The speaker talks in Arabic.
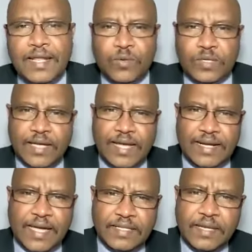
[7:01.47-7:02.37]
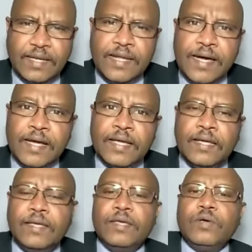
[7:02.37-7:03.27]
الوجع الكاتلنا
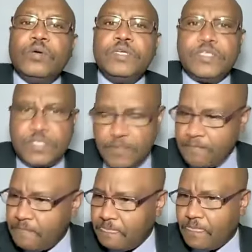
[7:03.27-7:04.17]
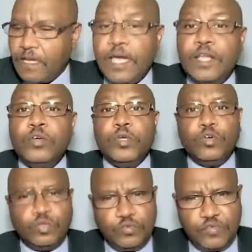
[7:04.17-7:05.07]
كويس خليهم
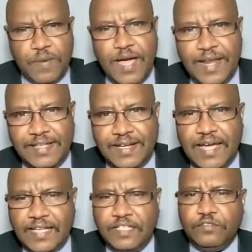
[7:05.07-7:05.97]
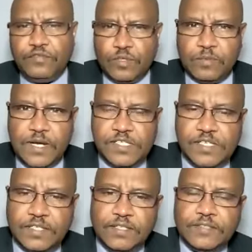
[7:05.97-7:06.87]
يقعدوا في المحلات اللي قاعدين فيهم
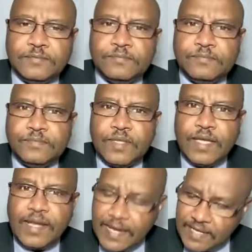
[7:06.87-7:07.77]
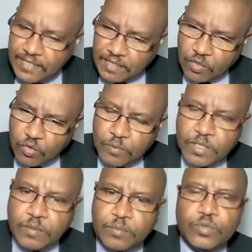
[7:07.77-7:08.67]
هسه دي لكن يطلعوا من
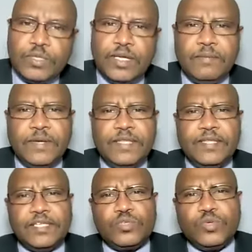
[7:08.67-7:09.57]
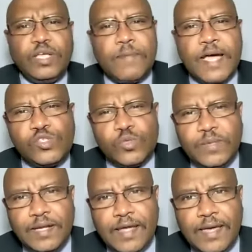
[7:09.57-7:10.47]
البيوت احنا ما عندنا شروط احنا
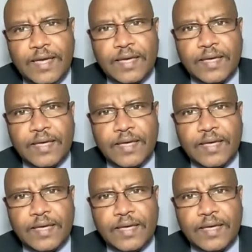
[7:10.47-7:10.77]
مهزومين ليه؟